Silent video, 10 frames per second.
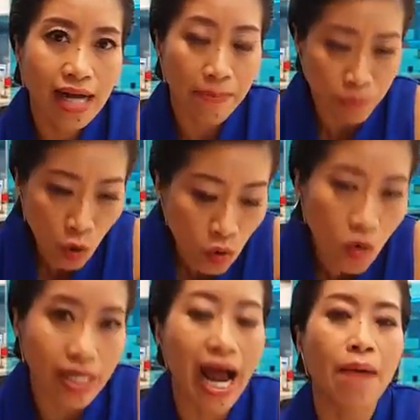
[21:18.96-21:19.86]
กับถูก
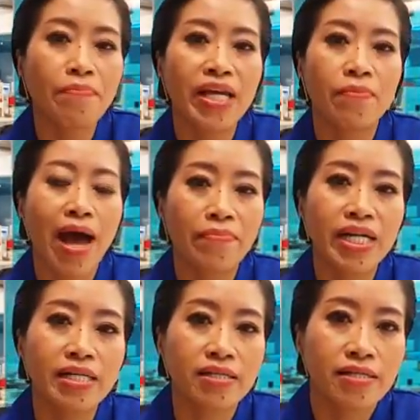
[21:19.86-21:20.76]
กดทับอีกแบบ
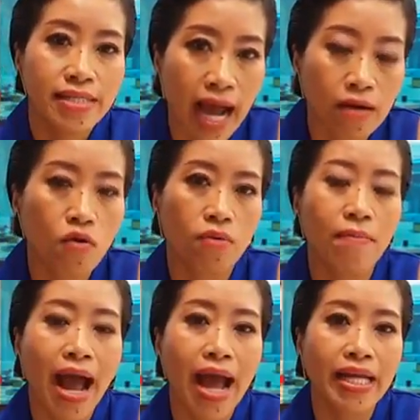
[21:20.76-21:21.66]
หนึ่งจากกฎ
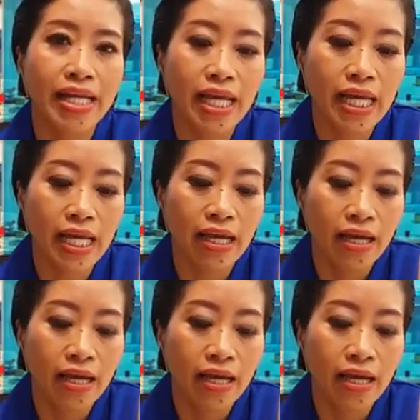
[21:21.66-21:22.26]
หมายที่